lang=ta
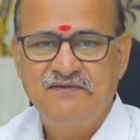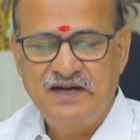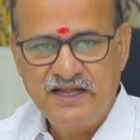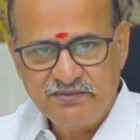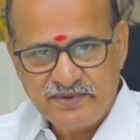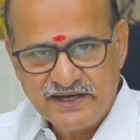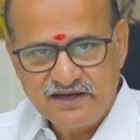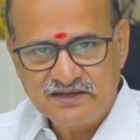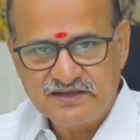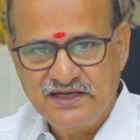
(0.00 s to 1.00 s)
வளர்பறை
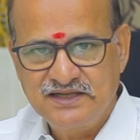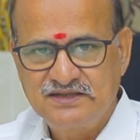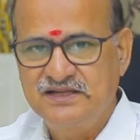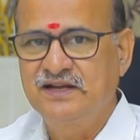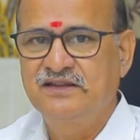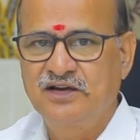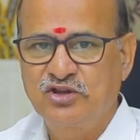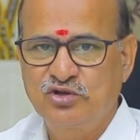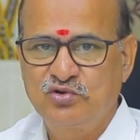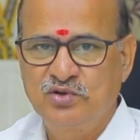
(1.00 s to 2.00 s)
நாட்களை
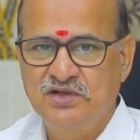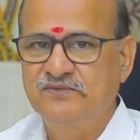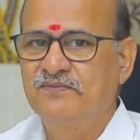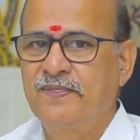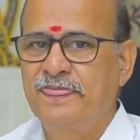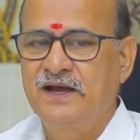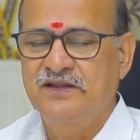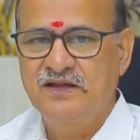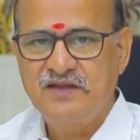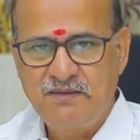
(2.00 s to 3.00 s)
தேர்ந்தெடுத்து கொண்டு
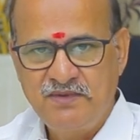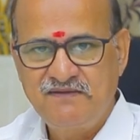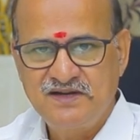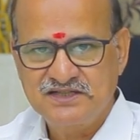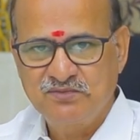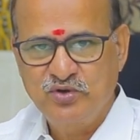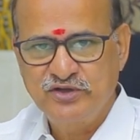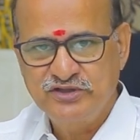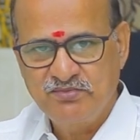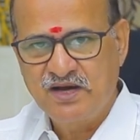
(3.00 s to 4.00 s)
அதாவது அமாவாசை
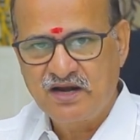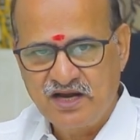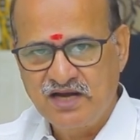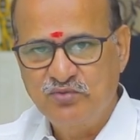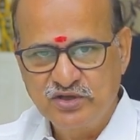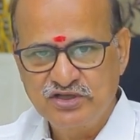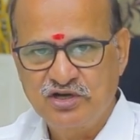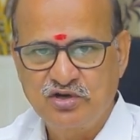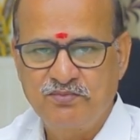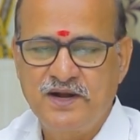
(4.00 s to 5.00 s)
முடிஞ்சு மறுநாள்
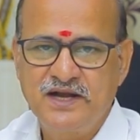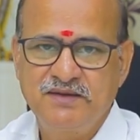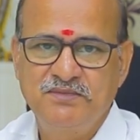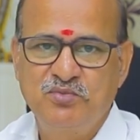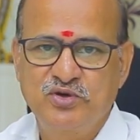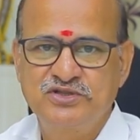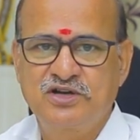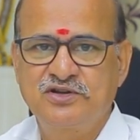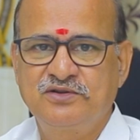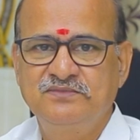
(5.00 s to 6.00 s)
முடிஞ்சிடட்டும் பாட்டிமை
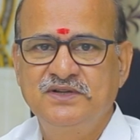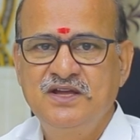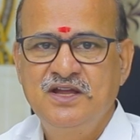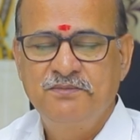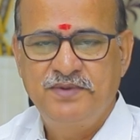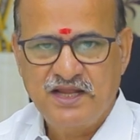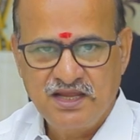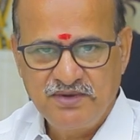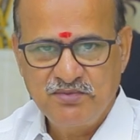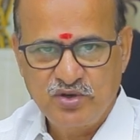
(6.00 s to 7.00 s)
முடிஞ்சிடட்டும்
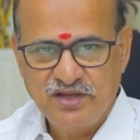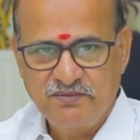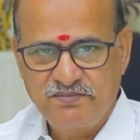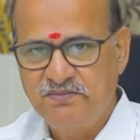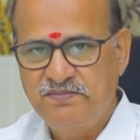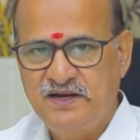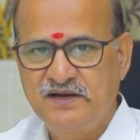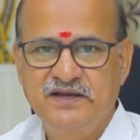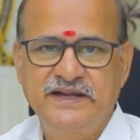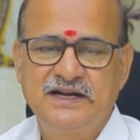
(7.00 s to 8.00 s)
பிரதமை முடிந்த
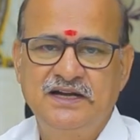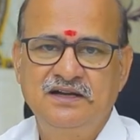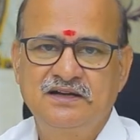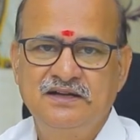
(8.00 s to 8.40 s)
பிற்பாடு நீங்கள்